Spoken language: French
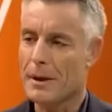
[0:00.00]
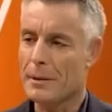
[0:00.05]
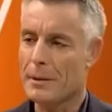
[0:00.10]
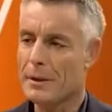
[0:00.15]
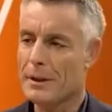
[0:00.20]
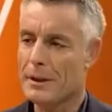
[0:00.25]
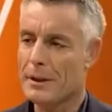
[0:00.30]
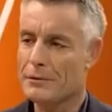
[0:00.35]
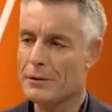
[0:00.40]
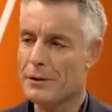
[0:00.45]

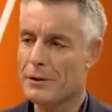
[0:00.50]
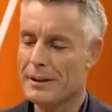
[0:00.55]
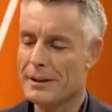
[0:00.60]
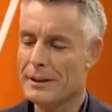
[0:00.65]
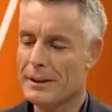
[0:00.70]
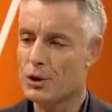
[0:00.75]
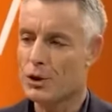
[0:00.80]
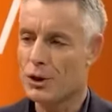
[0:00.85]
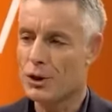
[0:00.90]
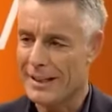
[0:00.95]
Vous avez
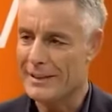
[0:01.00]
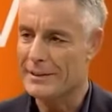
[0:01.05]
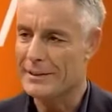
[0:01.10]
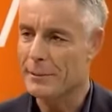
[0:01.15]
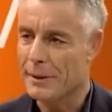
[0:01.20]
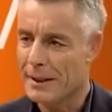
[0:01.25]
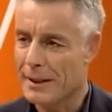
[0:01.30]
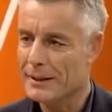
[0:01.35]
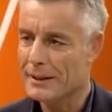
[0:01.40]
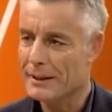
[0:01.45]
parlé de
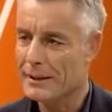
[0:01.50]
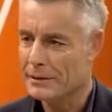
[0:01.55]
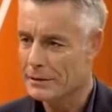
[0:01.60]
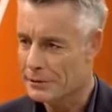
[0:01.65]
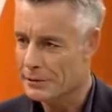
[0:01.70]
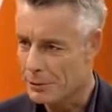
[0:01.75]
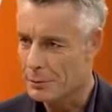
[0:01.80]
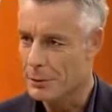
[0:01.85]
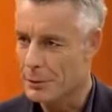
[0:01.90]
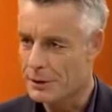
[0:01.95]
marqueurs de
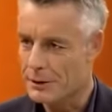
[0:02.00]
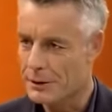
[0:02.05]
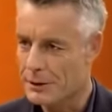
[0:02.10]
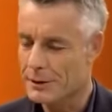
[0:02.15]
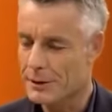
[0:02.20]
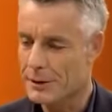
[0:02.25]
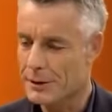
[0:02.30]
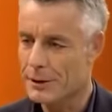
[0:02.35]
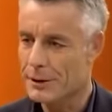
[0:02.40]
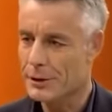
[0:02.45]
stress. Qu'est-ce que
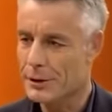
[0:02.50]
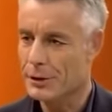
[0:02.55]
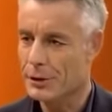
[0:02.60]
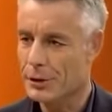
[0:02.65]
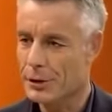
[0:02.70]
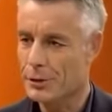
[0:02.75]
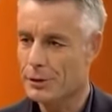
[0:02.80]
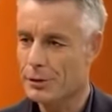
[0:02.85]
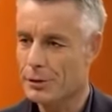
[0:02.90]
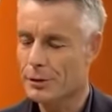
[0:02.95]
ça
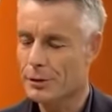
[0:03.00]
signifie